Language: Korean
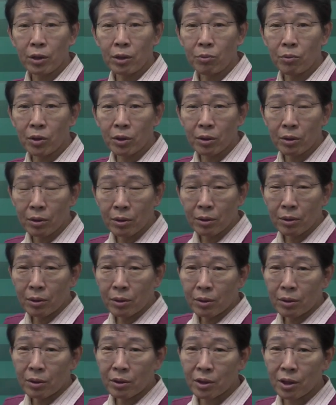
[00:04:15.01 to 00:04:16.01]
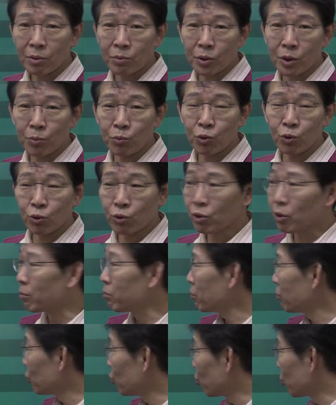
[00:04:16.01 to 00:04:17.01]
이미
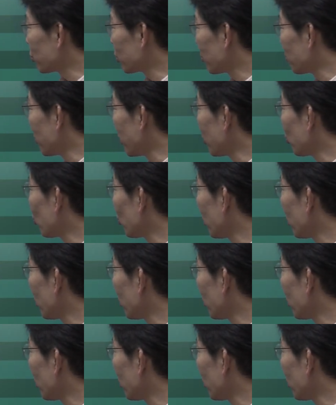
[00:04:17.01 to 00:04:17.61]
36점 6점 몇